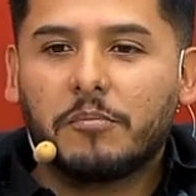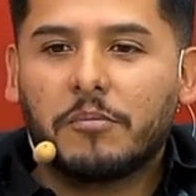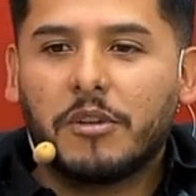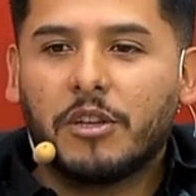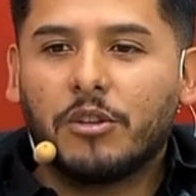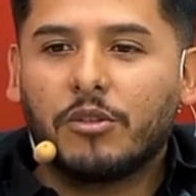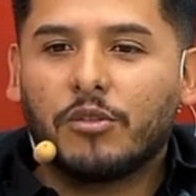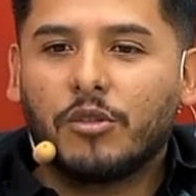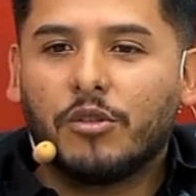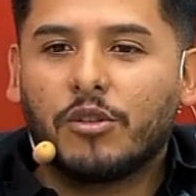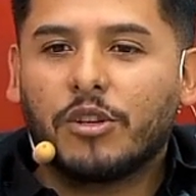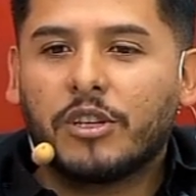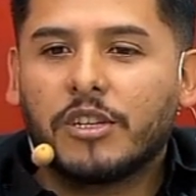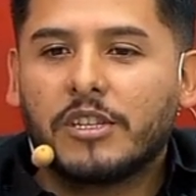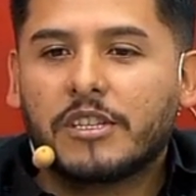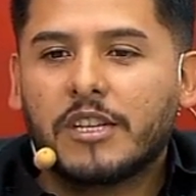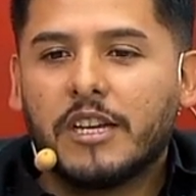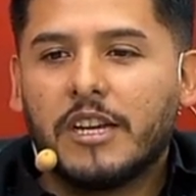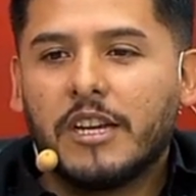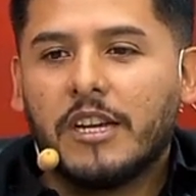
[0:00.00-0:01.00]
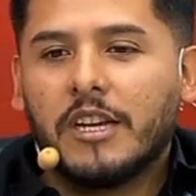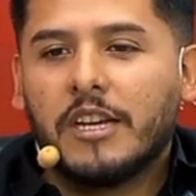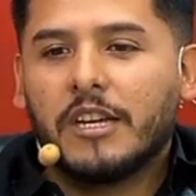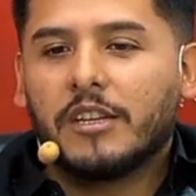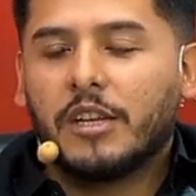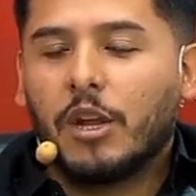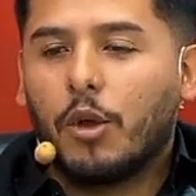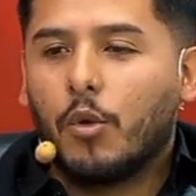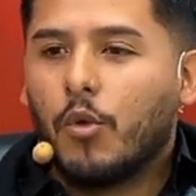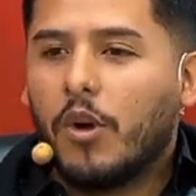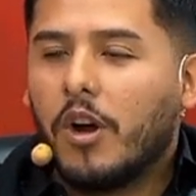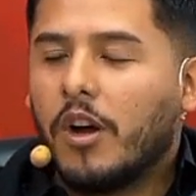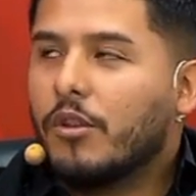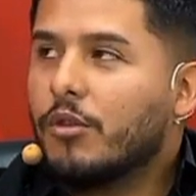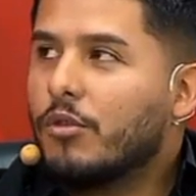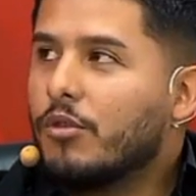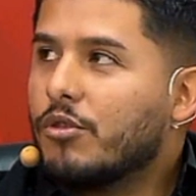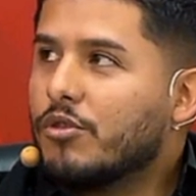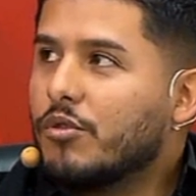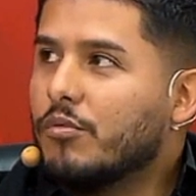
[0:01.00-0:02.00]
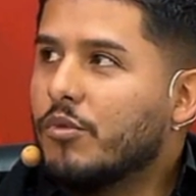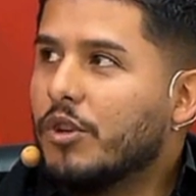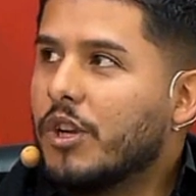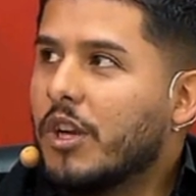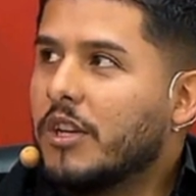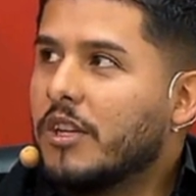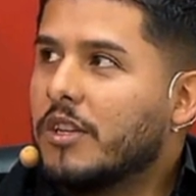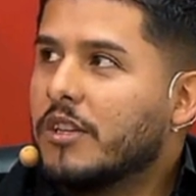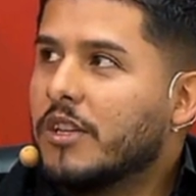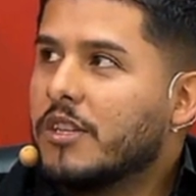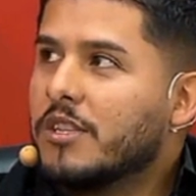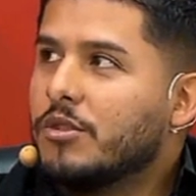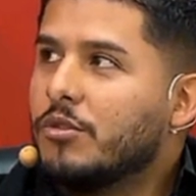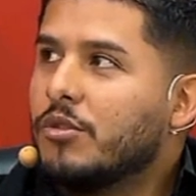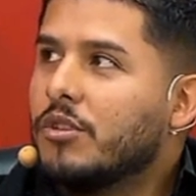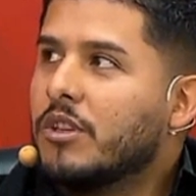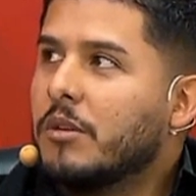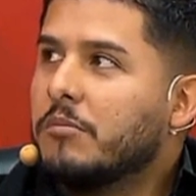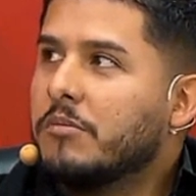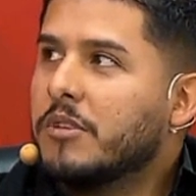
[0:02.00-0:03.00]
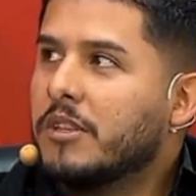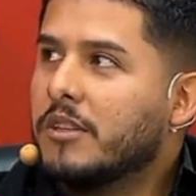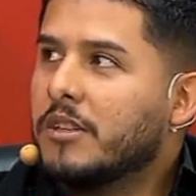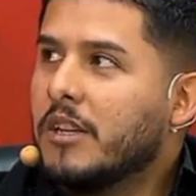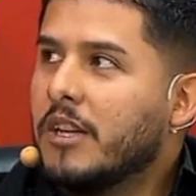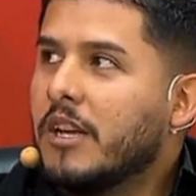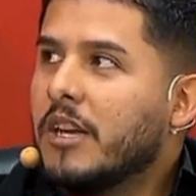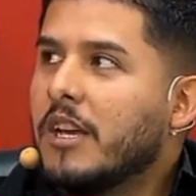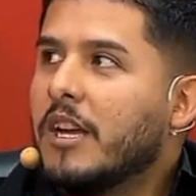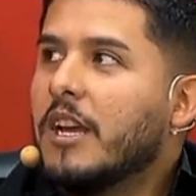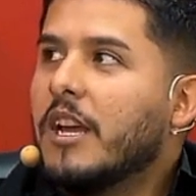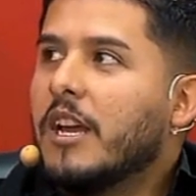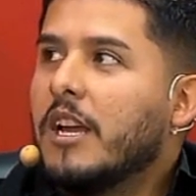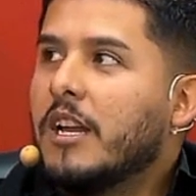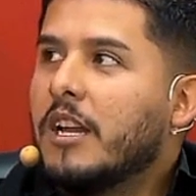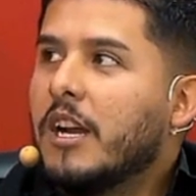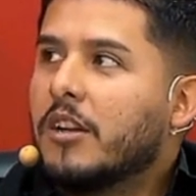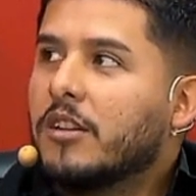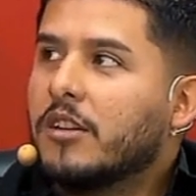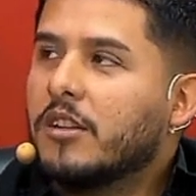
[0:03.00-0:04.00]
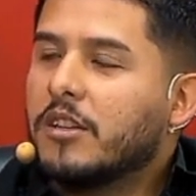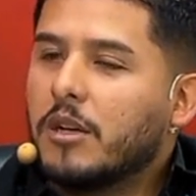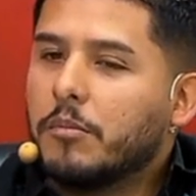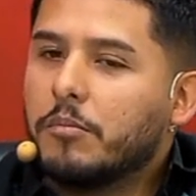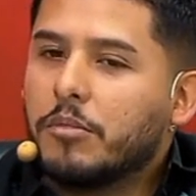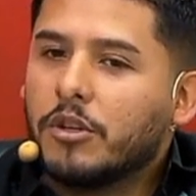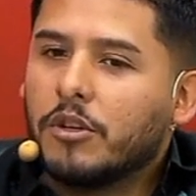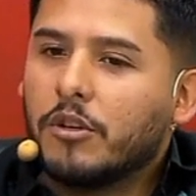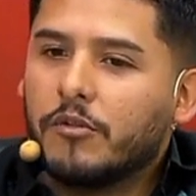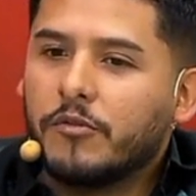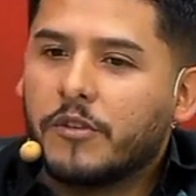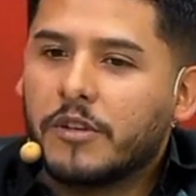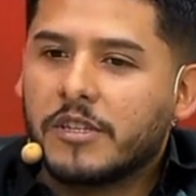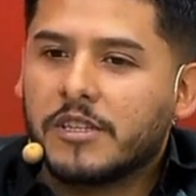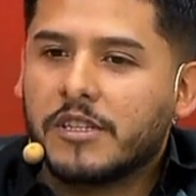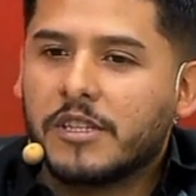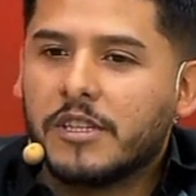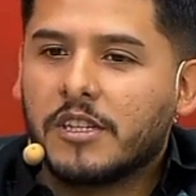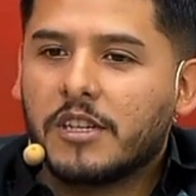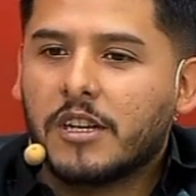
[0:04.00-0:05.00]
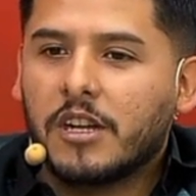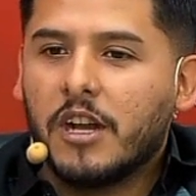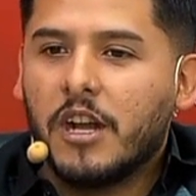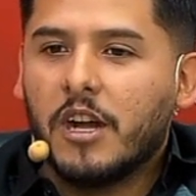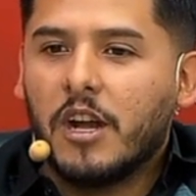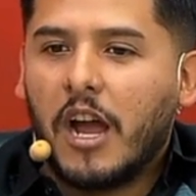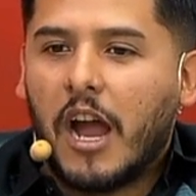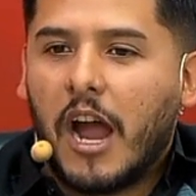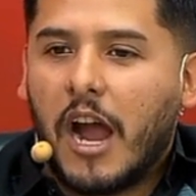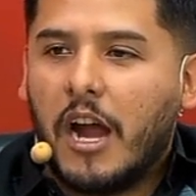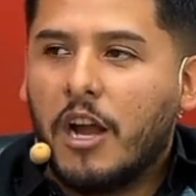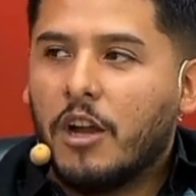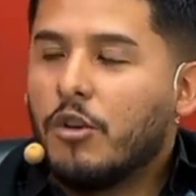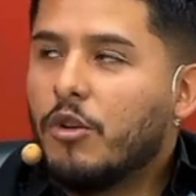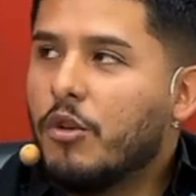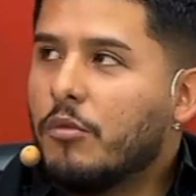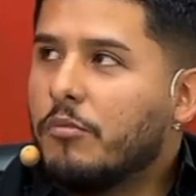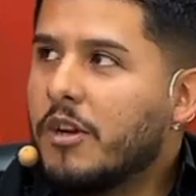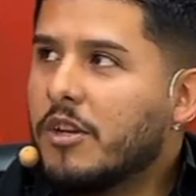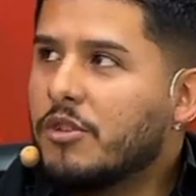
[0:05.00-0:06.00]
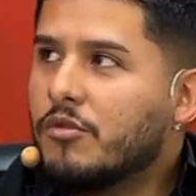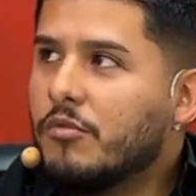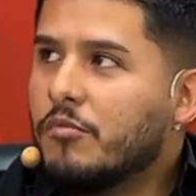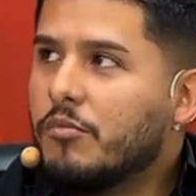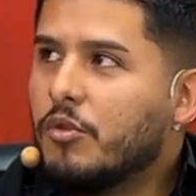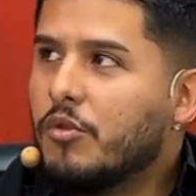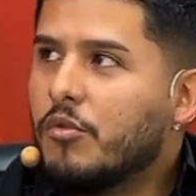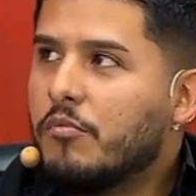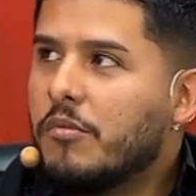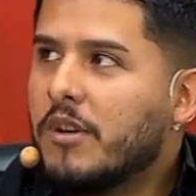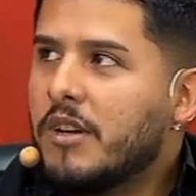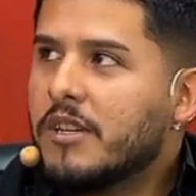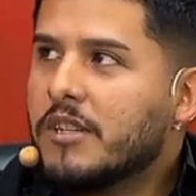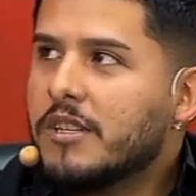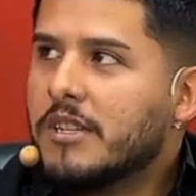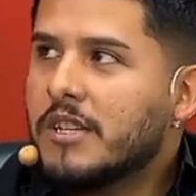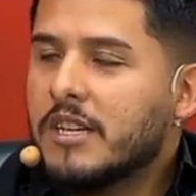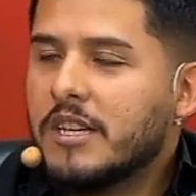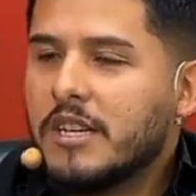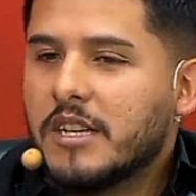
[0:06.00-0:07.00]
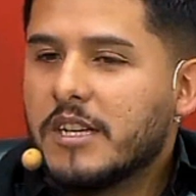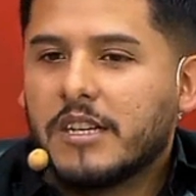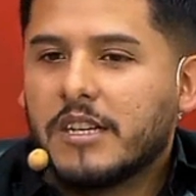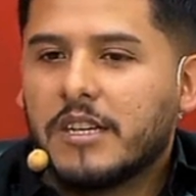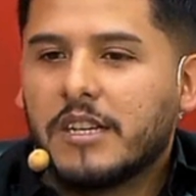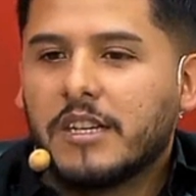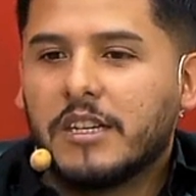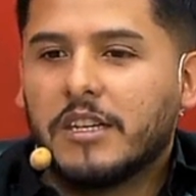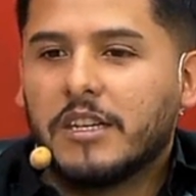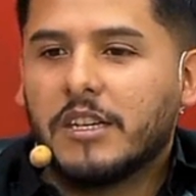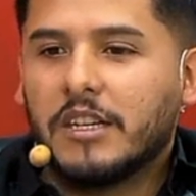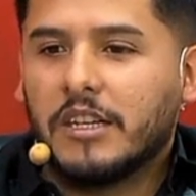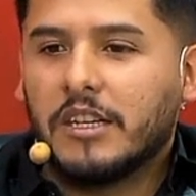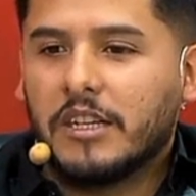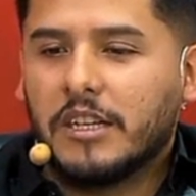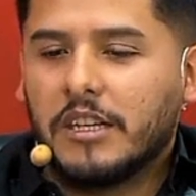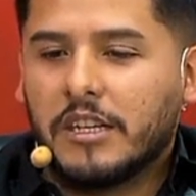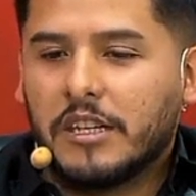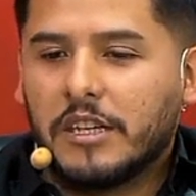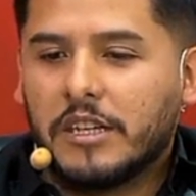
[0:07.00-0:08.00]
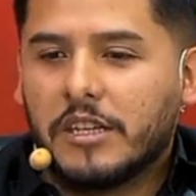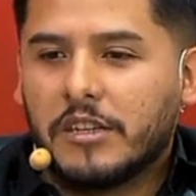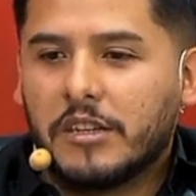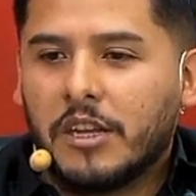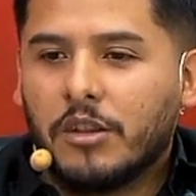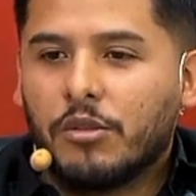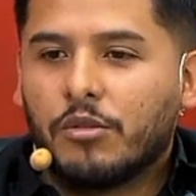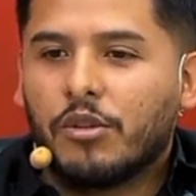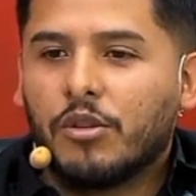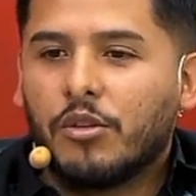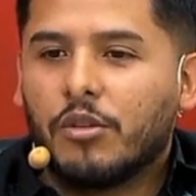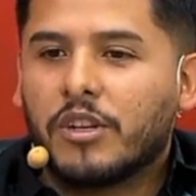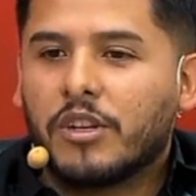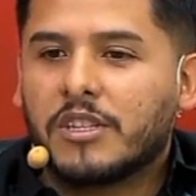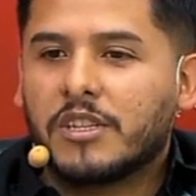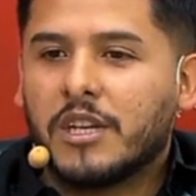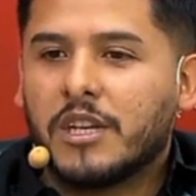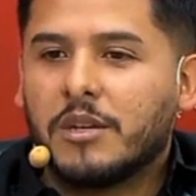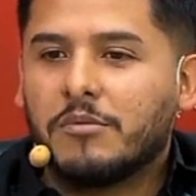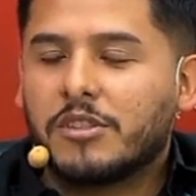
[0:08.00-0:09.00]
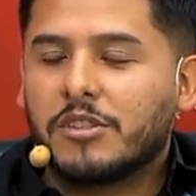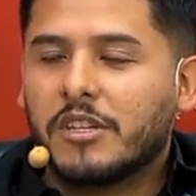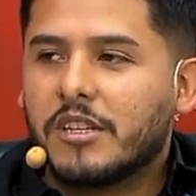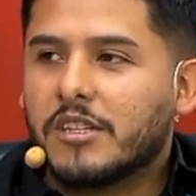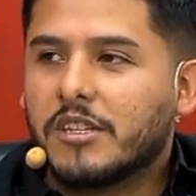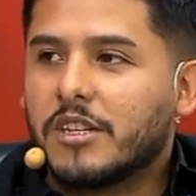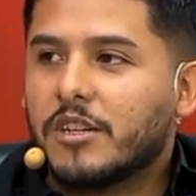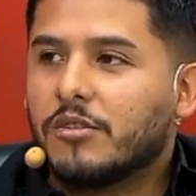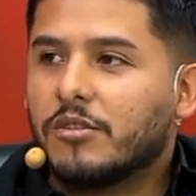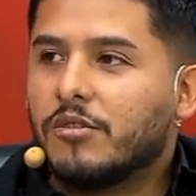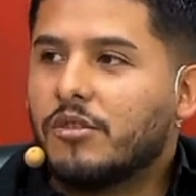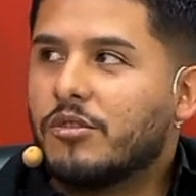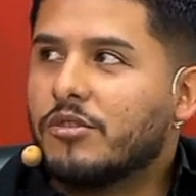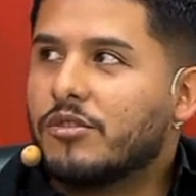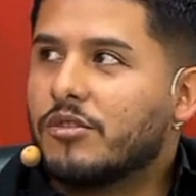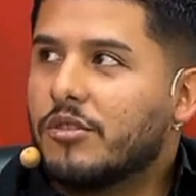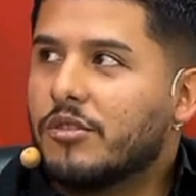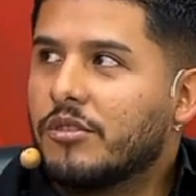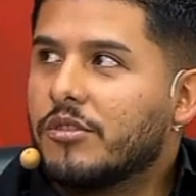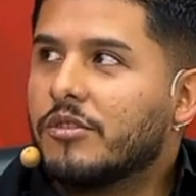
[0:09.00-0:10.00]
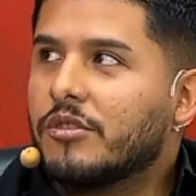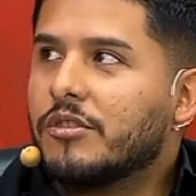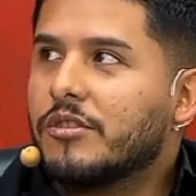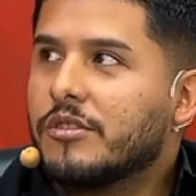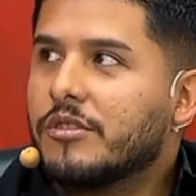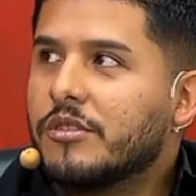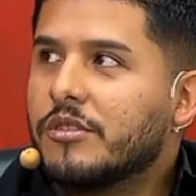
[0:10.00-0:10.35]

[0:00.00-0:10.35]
pintores de cuadros o muralistas, sino también el artista pueda ofrecer algo más, un plus más, eh, eh, dentro de lo que sabemos hacer, ¿no? Nosotros.